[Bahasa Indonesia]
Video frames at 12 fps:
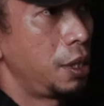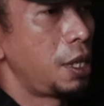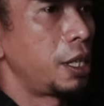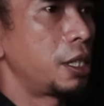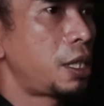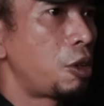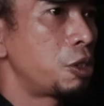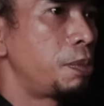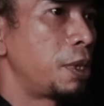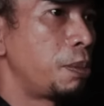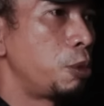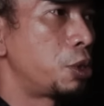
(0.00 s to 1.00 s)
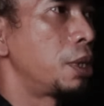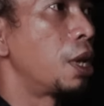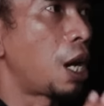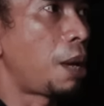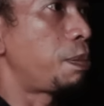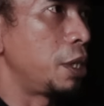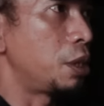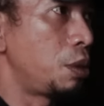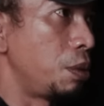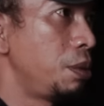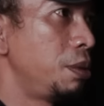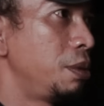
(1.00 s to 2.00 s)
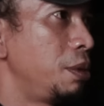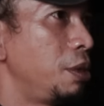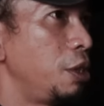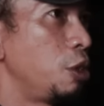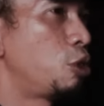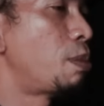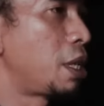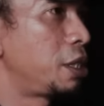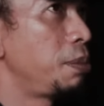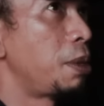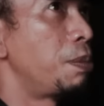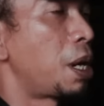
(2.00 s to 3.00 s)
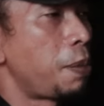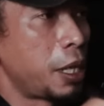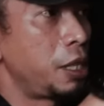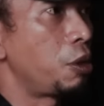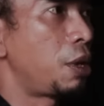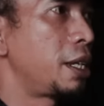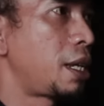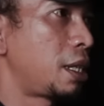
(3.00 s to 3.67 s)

Dan kita harus menembus gelap itu itu masih beberapa kilo lagi ke